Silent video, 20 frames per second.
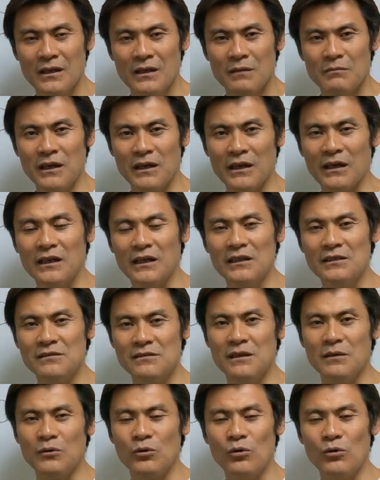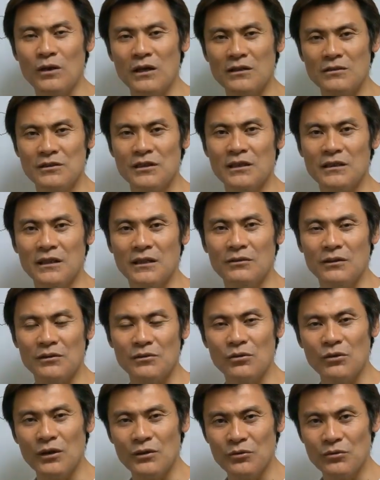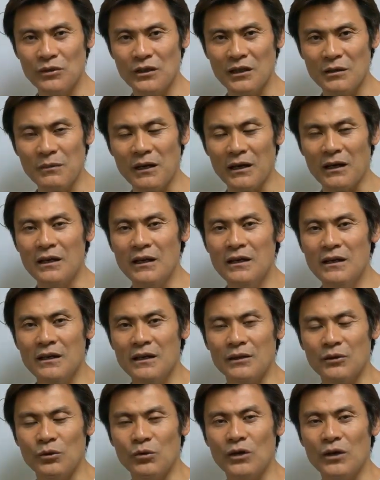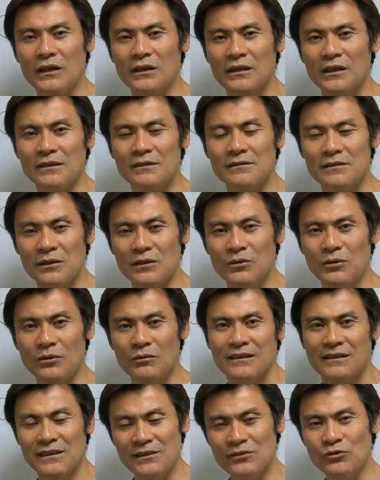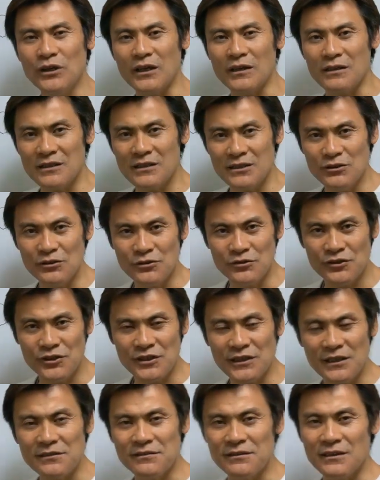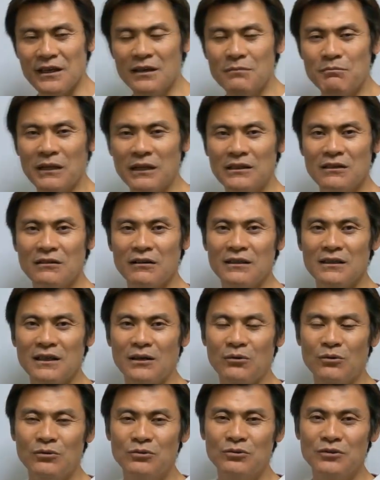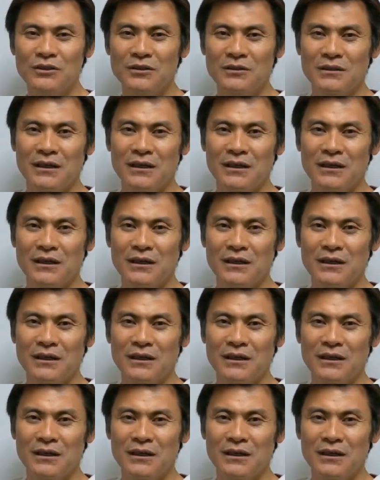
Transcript: まあ、結果ですね、合格していたんで、それはそれで、まあ、あの、良かったんですけど、ですので、記述式ですね、待ってる間、本当に、